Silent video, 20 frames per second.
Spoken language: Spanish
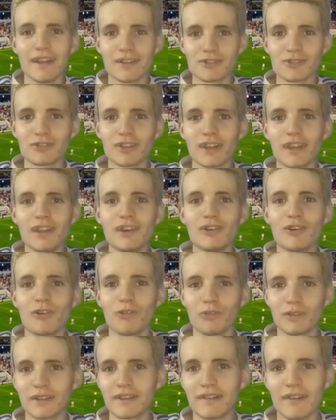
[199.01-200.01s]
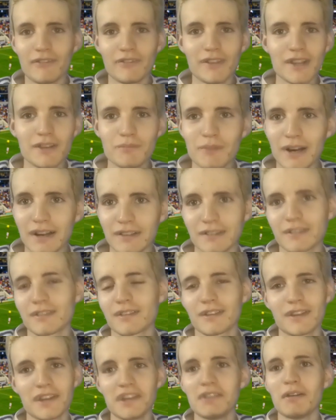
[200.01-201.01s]
Yo te digo, juntaba
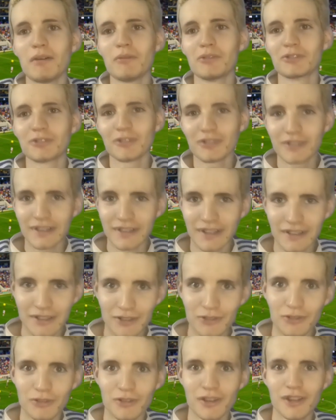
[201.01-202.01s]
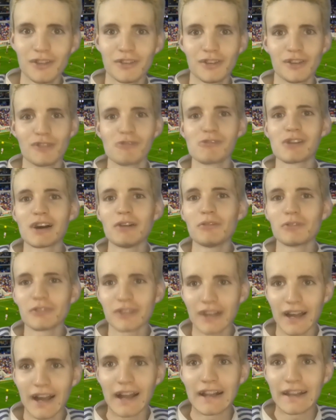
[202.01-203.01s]
firmas, íbamos todos hasta Estados Unidos y lo buscamos
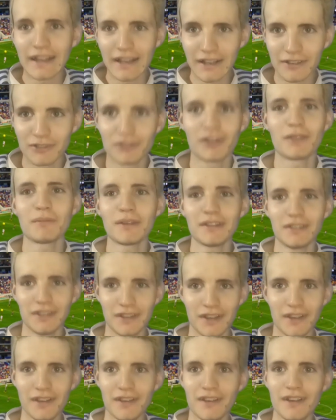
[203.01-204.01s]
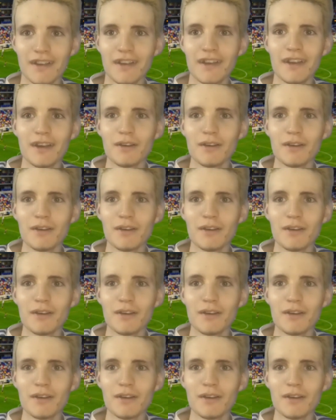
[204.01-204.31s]
al que lesionó a Messi, ¿eh?